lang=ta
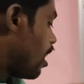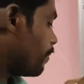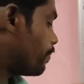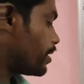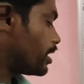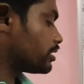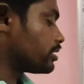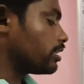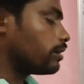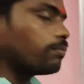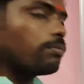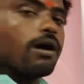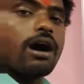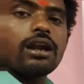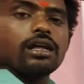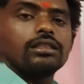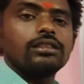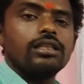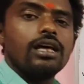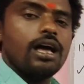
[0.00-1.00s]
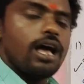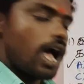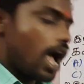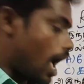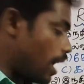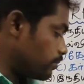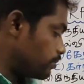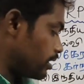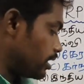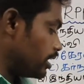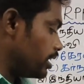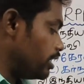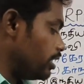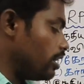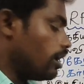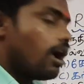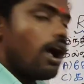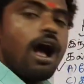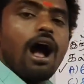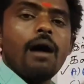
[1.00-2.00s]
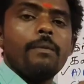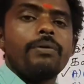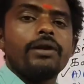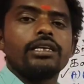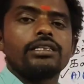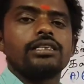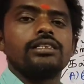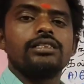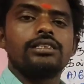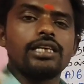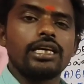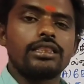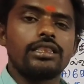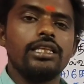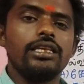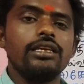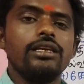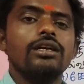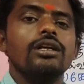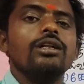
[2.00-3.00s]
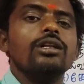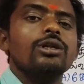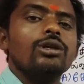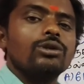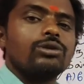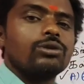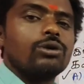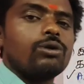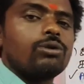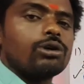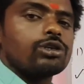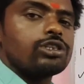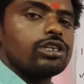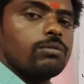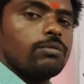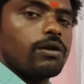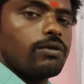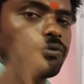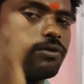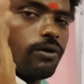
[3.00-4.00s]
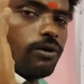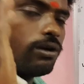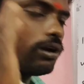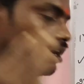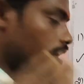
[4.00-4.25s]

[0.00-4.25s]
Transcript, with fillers: ஆப்ரேஷன் பாரத் ஆப்ஷன் டி ஆப்ரேஷன் சக்தி ஸோ கொஸ்டின் நம்பர் ஃபோர்